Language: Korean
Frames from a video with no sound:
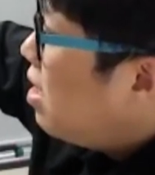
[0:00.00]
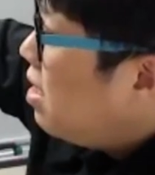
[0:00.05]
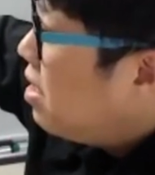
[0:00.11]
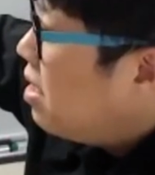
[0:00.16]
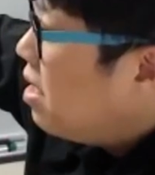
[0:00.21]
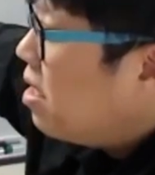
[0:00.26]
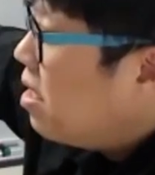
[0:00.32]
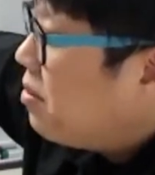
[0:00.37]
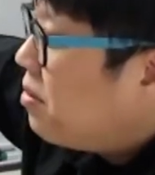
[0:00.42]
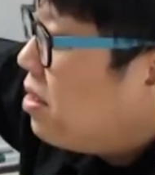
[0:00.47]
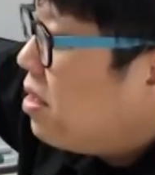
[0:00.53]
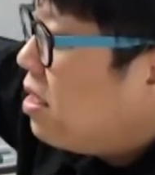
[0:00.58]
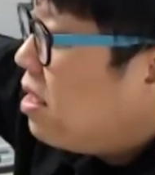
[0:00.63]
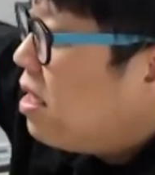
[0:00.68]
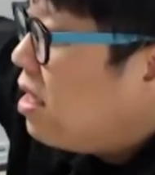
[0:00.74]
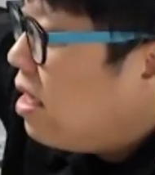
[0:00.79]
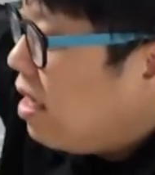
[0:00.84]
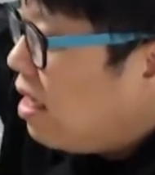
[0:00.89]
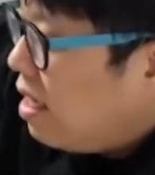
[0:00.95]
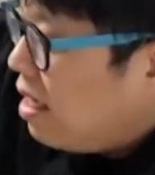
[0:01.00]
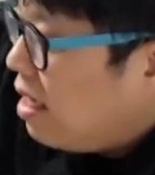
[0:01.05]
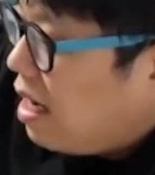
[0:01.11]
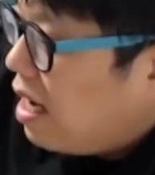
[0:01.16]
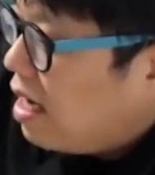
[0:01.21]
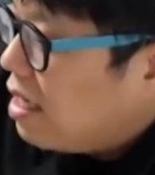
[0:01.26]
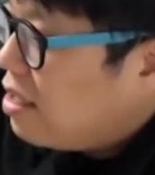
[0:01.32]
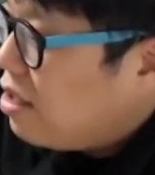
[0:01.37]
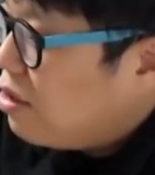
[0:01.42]
이 사람들이
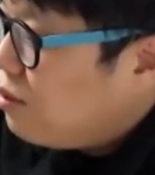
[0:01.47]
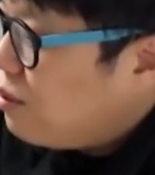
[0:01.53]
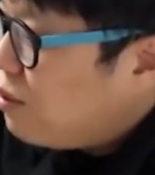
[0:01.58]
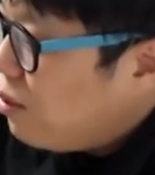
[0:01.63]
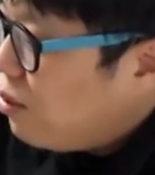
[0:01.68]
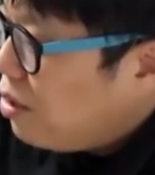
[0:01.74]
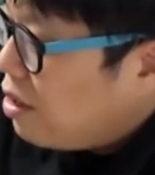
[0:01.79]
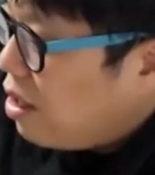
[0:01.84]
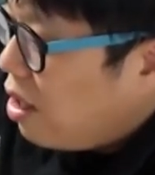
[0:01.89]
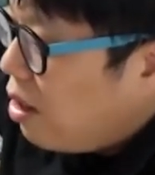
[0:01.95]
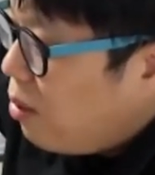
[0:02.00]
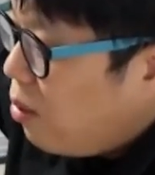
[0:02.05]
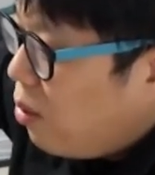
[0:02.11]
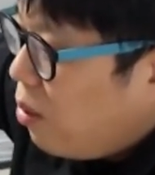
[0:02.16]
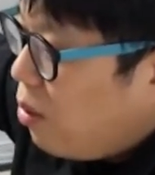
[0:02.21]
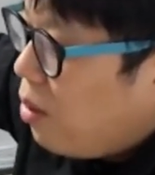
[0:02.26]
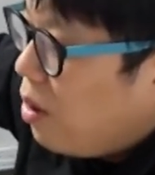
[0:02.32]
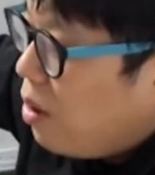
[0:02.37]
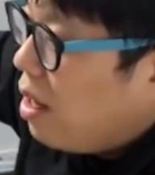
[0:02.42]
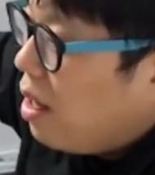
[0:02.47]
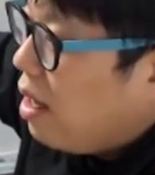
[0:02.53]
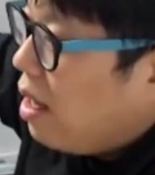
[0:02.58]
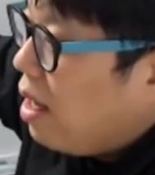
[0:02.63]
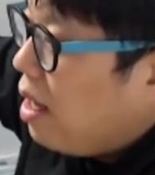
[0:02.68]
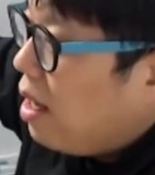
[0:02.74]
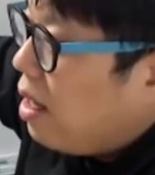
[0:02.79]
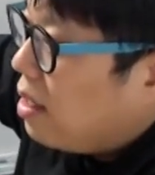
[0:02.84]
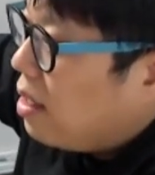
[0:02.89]
강제 수용이 되고
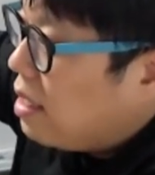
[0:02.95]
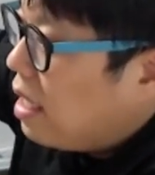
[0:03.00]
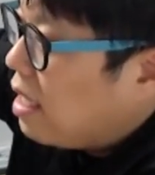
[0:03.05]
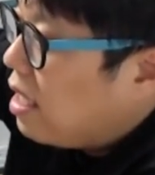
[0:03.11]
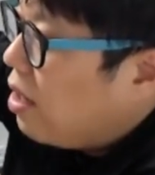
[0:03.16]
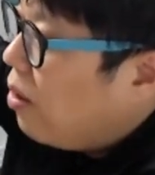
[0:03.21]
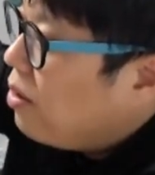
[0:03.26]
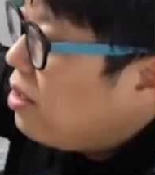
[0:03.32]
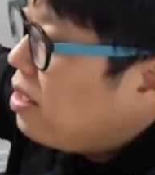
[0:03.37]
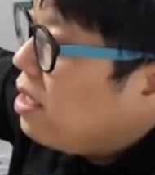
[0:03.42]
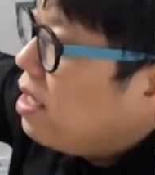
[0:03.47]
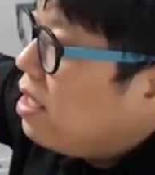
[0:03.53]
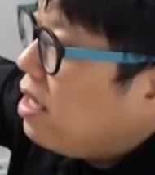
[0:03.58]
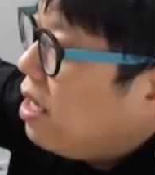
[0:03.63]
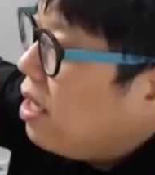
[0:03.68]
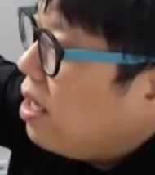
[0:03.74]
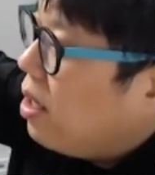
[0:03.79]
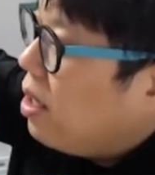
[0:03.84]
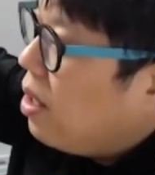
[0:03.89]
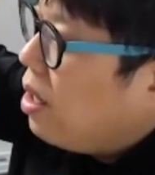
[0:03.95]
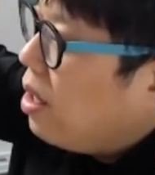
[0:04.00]
자기 언니,